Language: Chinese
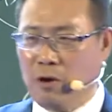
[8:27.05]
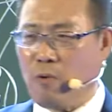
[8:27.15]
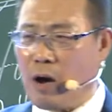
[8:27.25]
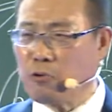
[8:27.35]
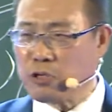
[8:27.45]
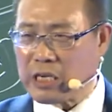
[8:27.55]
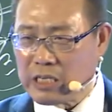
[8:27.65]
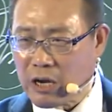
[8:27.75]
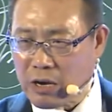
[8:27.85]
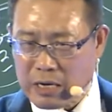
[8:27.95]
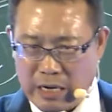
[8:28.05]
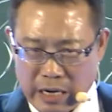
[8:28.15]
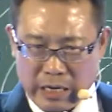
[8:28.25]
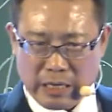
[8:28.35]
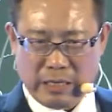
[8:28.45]
网络行销也
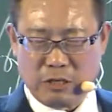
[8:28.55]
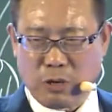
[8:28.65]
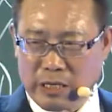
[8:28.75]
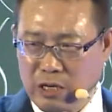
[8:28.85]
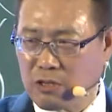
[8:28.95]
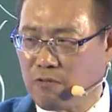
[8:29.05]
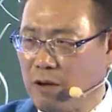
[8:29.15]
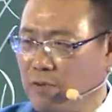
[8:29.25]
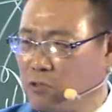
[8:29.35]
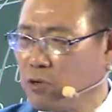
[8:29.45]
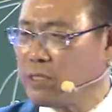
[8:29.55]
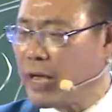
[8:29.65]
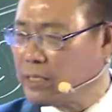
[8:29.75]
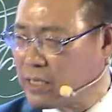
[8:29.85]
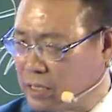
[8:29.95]
可以以传销的方法做，
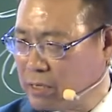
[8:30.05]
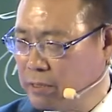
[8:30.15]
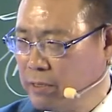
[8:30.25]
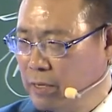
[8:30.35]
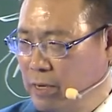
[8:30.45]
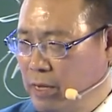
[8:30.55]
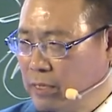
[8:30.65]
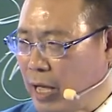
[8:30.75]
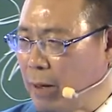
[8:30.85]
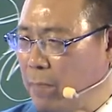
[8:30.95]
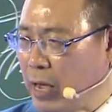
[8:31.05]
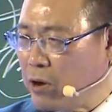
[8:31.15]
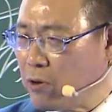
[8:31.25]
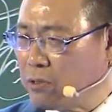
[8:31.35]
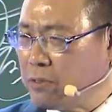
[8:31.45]
但是它没
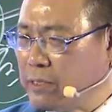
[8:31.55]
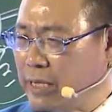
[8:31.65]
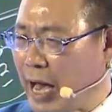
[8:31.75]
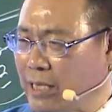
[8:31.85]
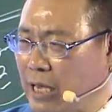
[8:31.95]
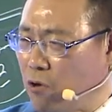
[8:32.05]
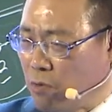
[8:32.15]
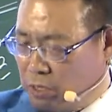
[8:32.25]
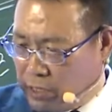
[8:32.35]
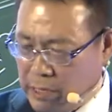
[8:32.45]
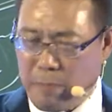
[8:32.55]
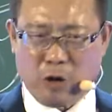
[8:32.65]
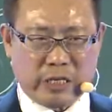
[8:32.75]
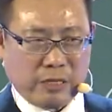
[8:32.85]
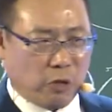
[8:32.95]
有。 压榨我们一
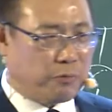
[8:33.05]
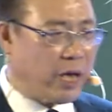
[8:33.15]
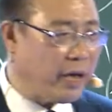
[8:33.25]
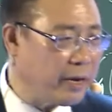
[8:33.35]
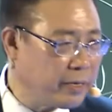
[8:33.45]
毛钱，对不对？